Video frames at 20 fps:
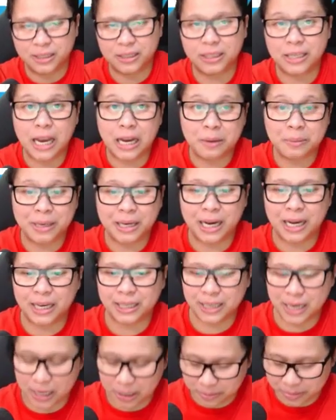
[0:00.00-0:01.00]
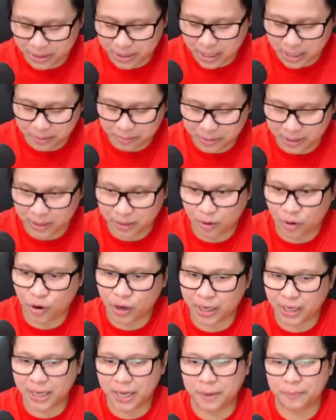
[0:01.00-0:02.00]
Si Jollibee na lang, Jollibee, Jollibee.
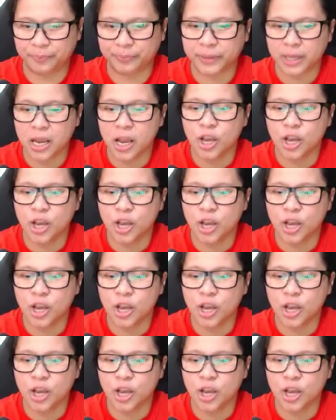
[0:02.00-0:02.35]
Okay, game.